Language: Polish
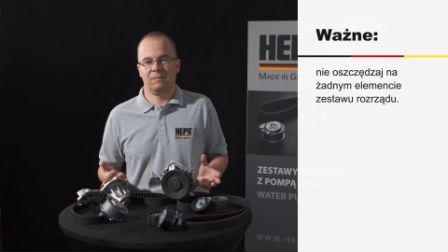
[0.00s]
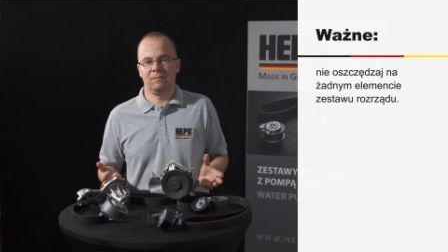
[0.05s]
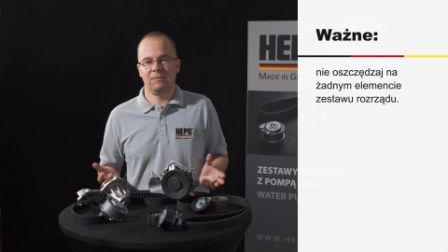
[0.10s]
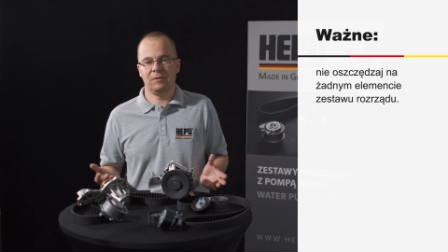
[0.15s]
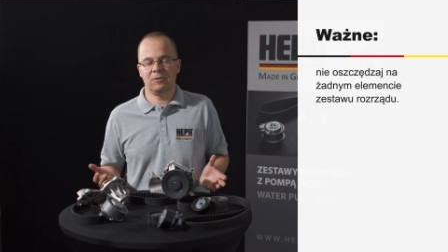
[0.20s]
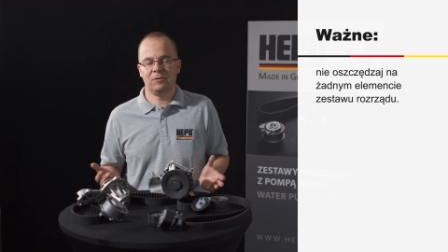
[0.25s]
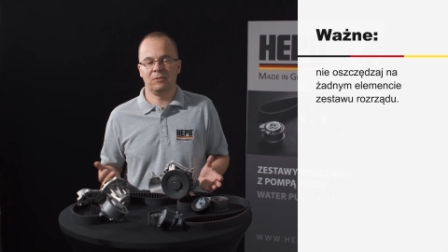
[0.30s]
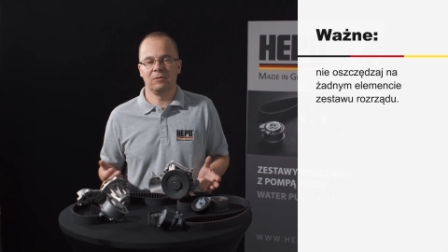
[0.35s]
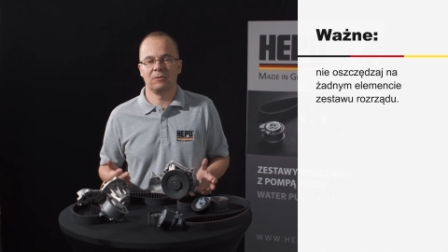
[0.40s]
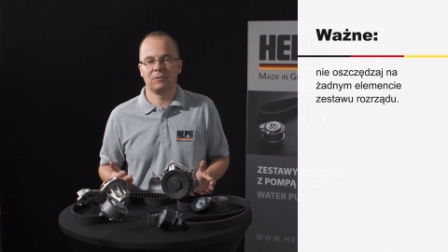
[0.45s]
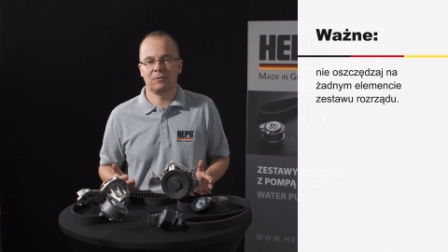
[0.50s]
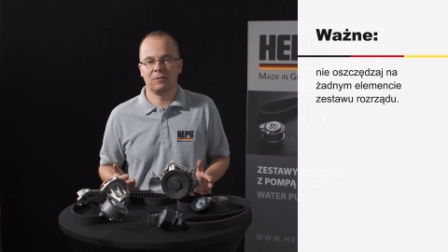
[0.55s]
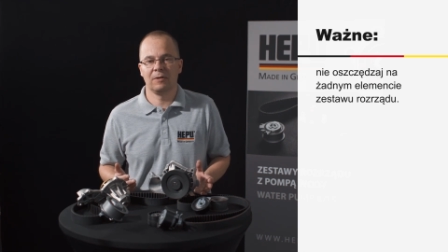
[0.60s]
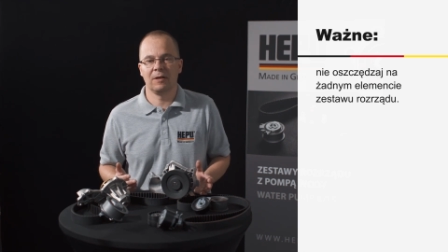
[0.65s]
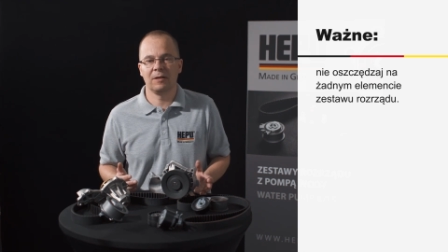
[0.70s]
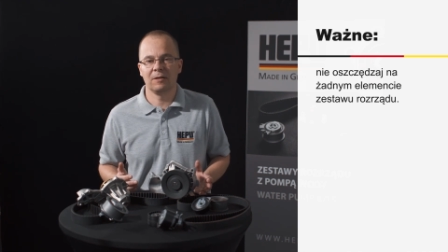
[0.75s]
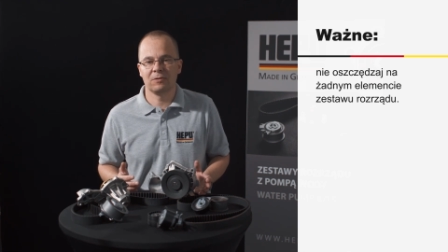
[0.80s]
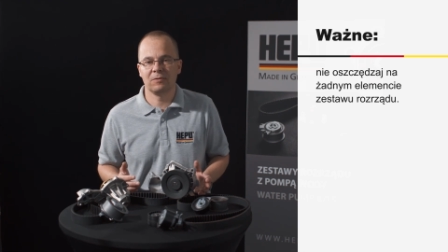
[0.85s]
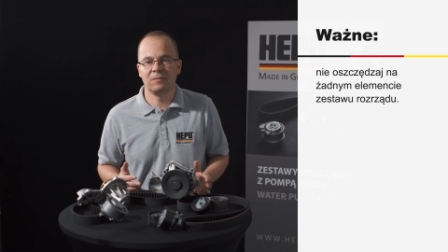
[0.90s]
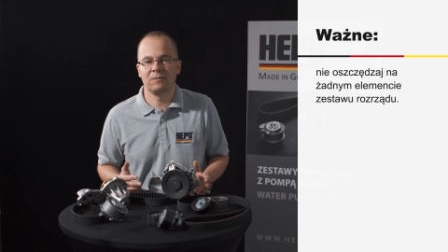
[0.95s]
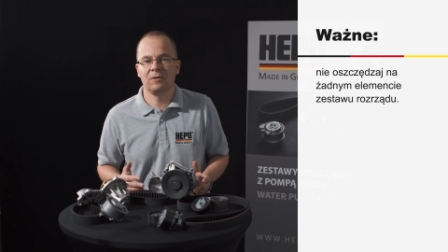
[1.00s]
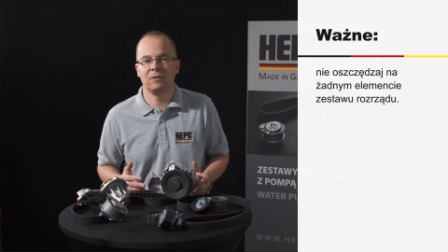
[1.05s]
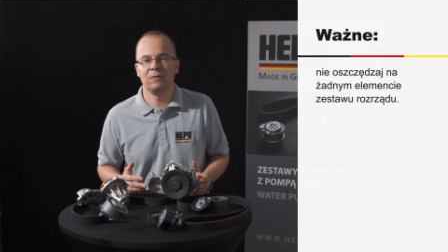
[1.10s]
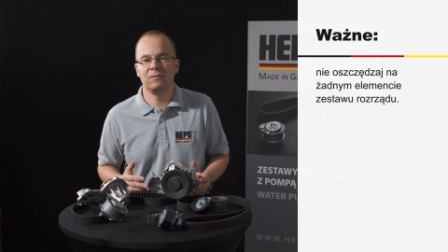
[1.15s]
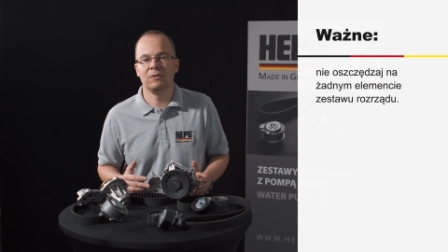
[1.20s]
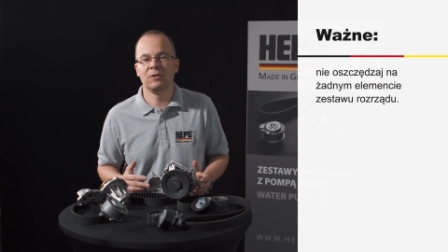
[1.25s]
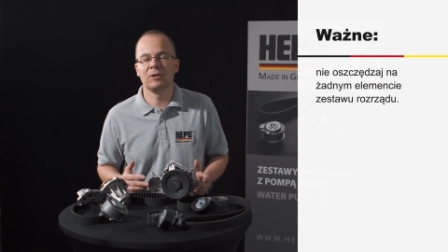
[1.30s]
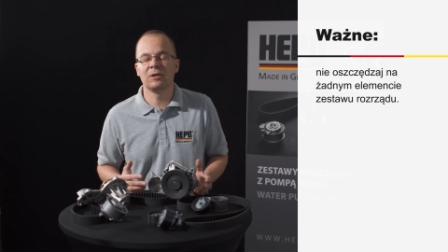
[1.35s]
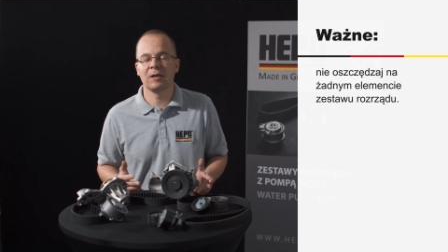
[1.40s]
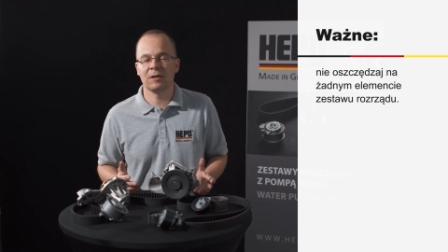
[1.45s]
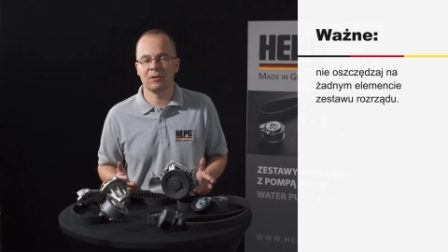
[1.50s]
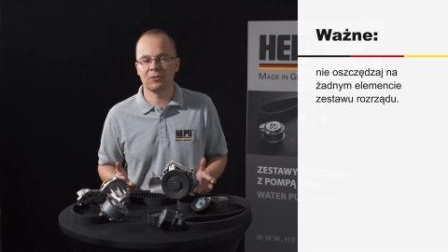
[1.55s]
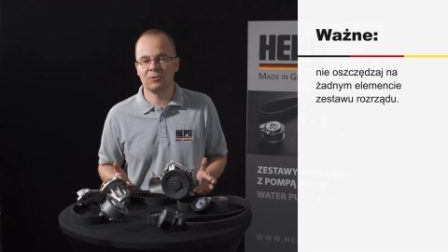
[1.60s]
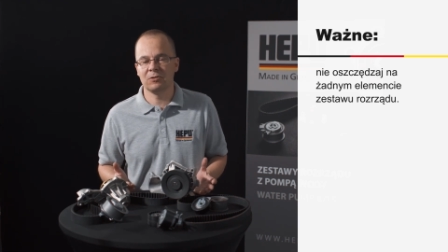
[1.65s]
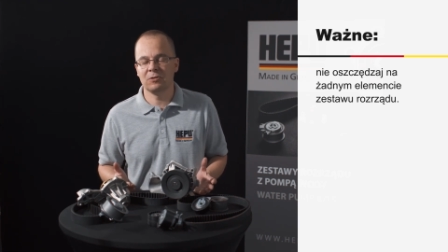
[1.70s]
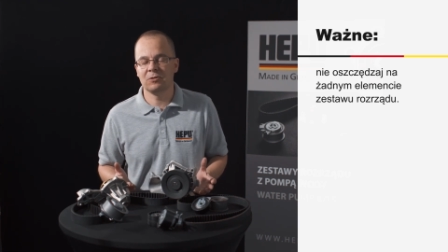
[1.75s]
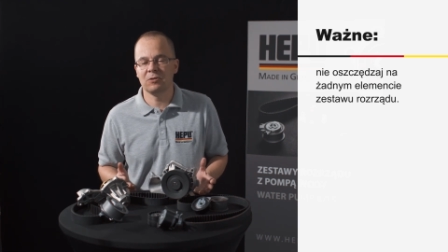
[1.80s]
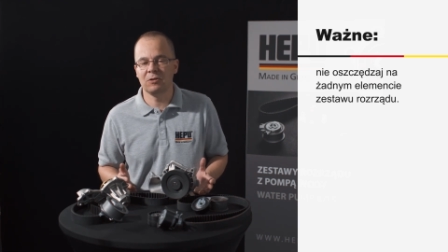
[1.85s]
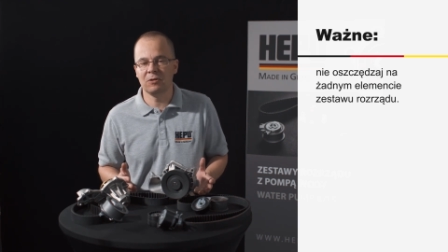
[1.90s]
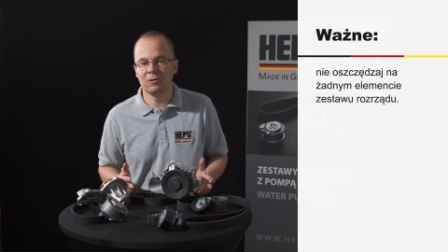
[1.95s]
Wiecie doskonale, że w tej chwili
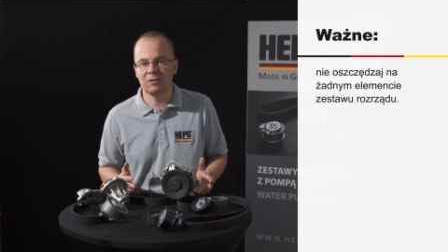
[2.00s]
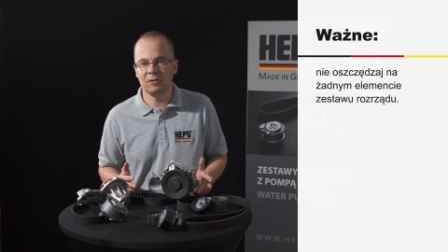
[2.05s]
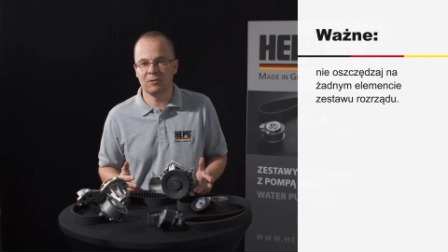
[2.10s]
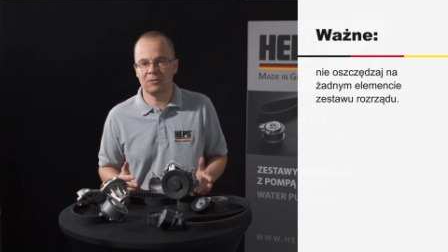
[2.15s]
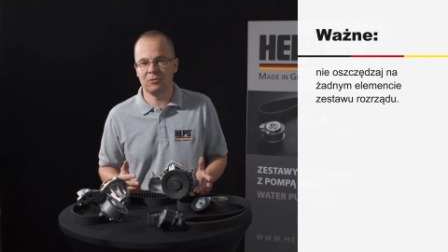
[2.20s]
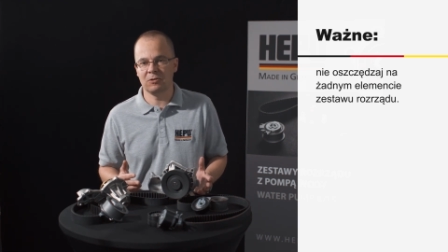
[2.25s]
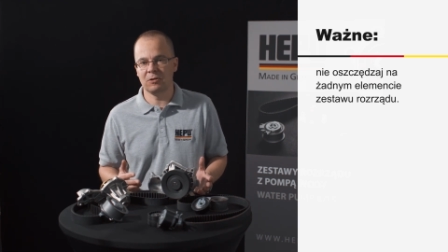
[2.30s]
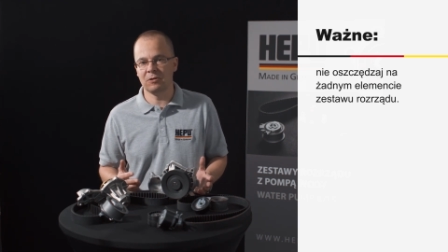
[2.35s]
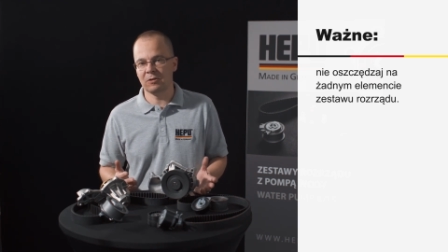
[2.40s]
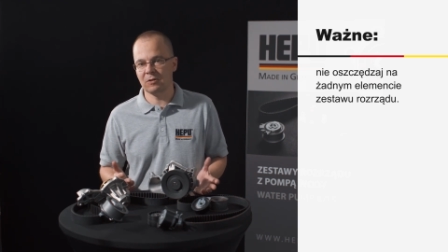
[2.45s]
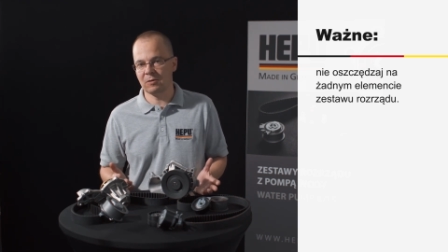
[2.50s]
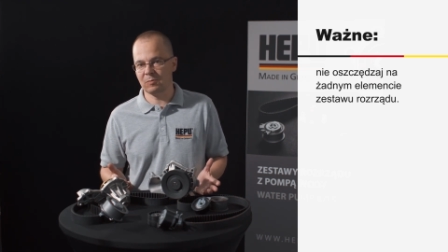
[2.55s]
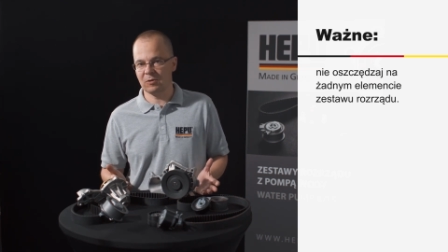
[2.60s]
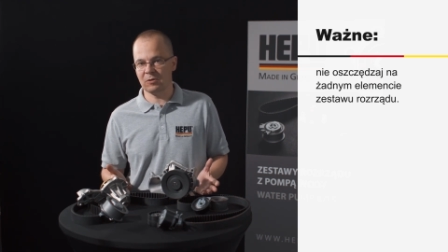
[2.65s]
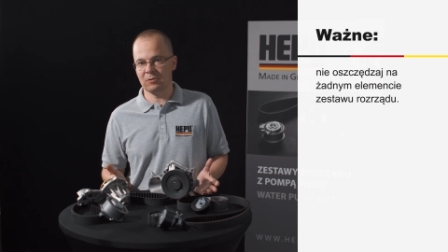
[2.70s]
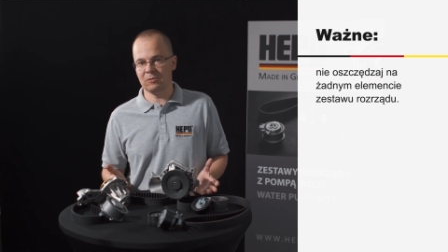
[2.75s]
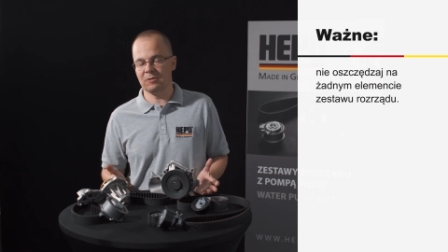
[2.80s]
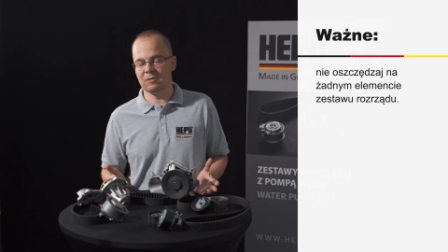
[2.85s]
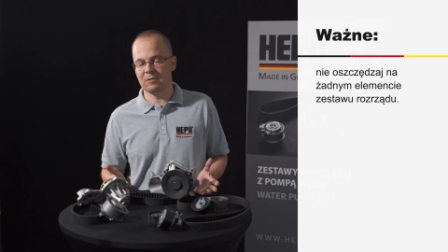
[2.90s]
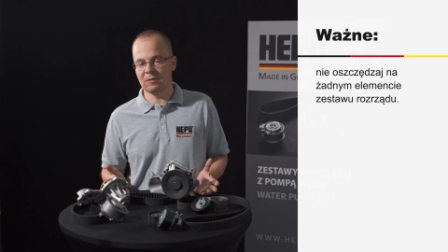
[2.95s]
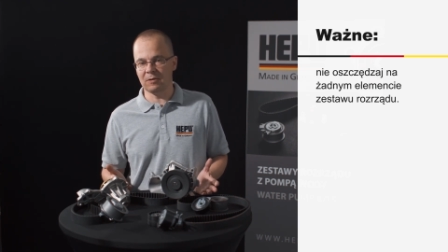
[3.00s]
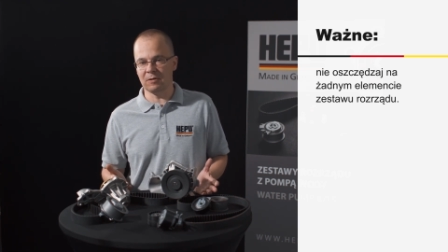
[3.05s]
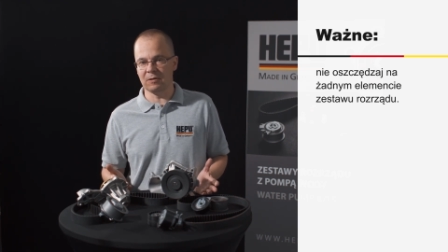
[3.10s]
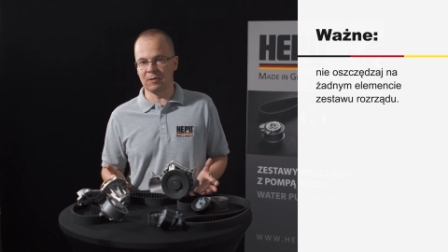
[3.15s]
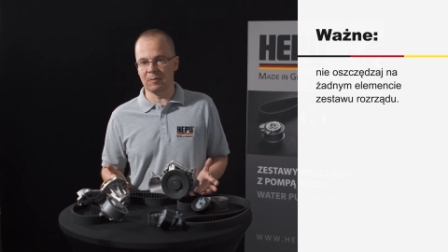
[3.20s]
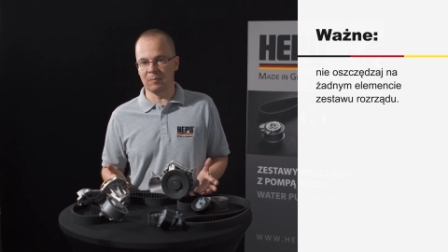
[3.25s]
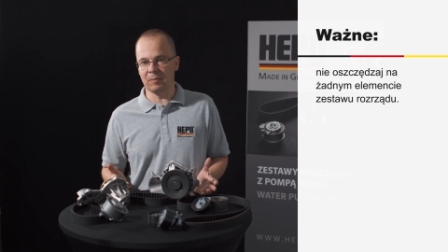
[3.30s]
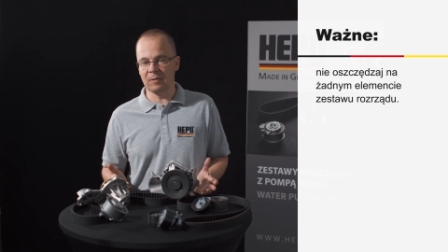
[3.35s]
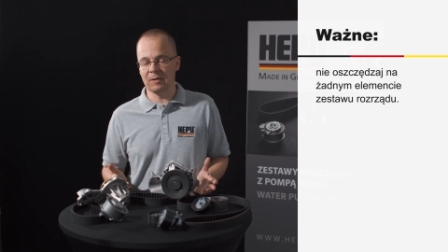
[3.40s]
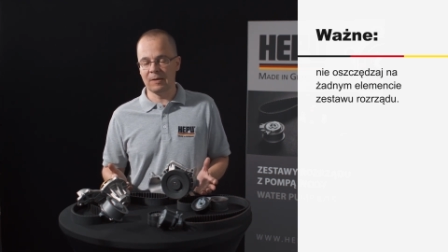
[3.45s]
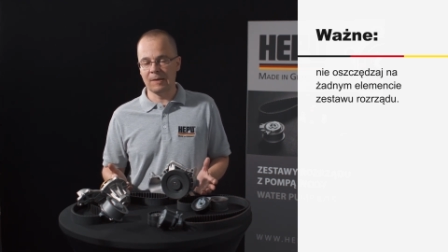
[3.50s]
każdy silnik jest silnikiem kolizyjnym.